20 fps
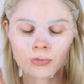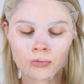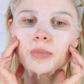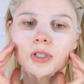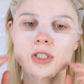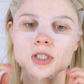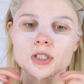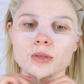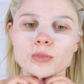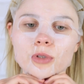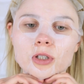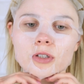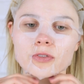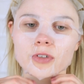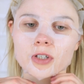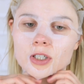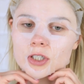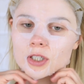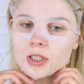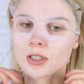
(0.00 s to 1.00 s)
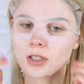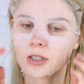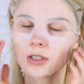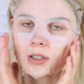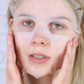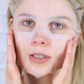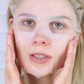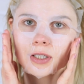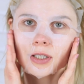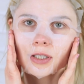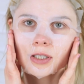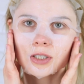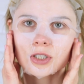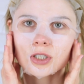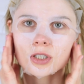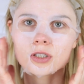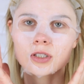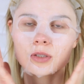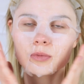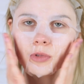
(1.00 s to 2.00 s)
Pierwsze moje wrażenie jest takie,
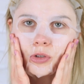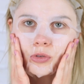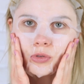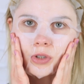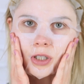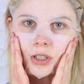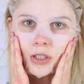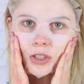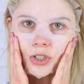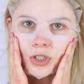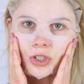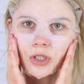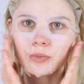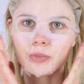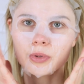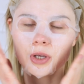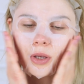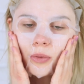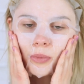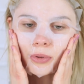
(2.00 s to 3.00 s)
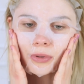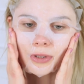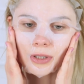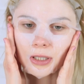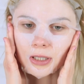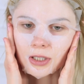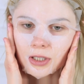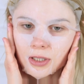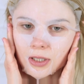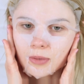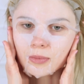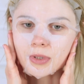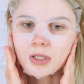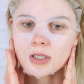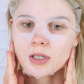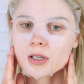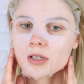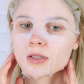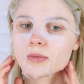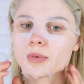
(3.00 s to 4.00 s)
że nic mnie tutaj nie szczypie, nie podrażnia.
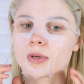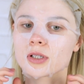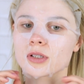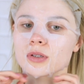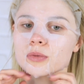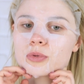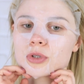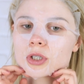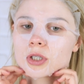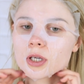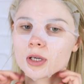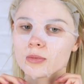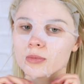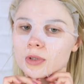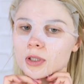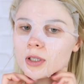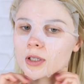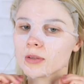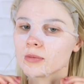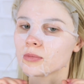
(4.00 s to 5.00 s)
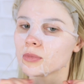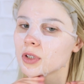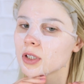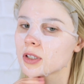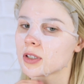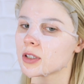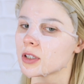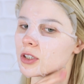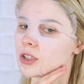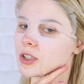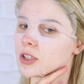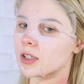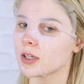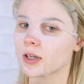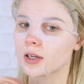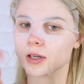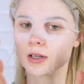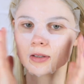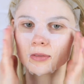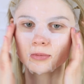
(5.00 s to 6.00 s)
Maska jest bardzo przyjemna, nic nie
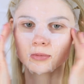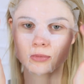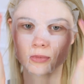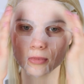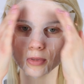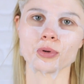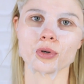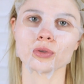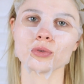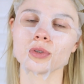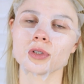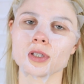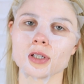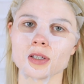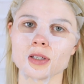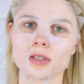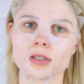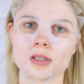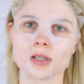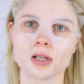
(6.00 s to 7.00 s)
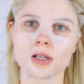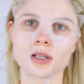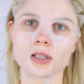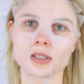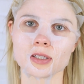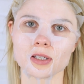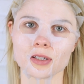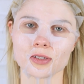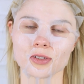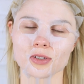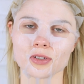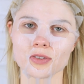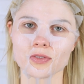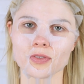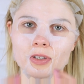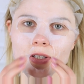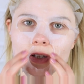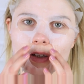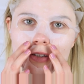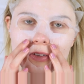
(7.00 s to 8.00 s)
ścieka. Producent zaleca
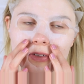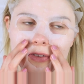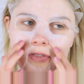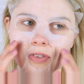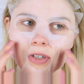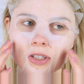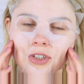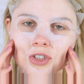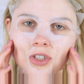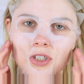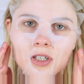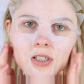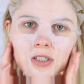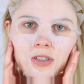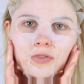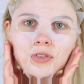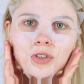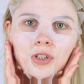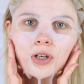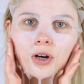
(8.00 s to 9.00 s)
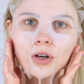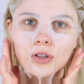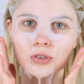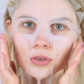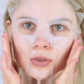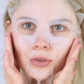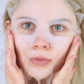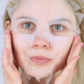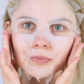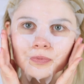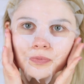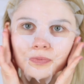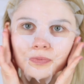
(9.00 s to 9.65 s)
stosowanie 2-3 razy w tygodniu.